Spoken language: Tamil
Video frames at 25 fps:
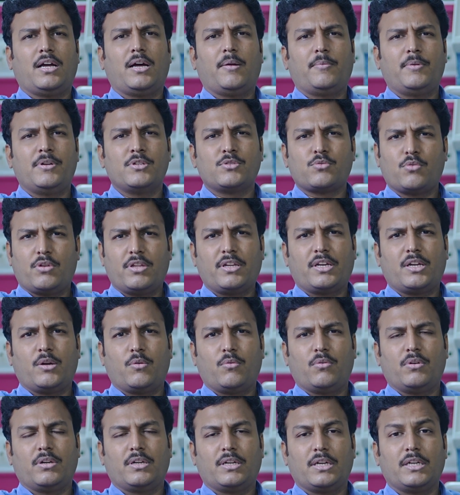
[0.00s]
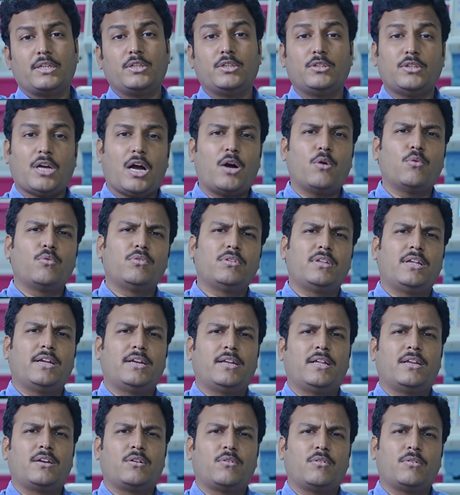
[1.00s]
அப்படின்னு சொல்லியிருக்கேன் அவங்களுக்கு அவங்களது
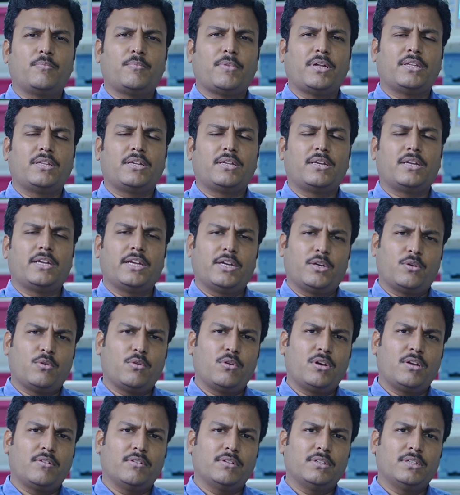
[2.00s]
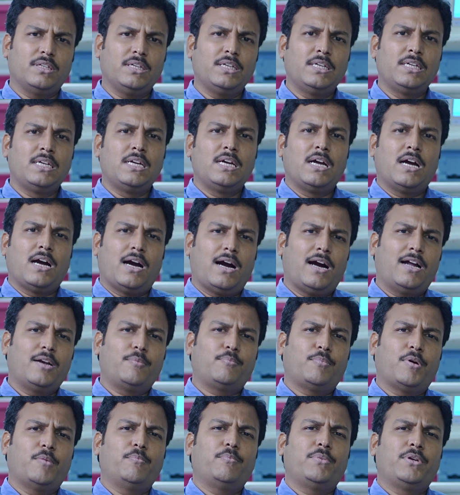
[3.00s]
என்ன இருக்குன்னு பார்த்தீங்கன்னா எக்கோவில் வந்து
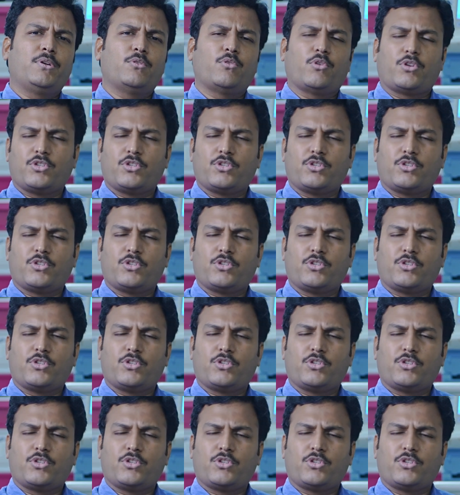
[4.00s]
ஹார்ட் பம்பிங்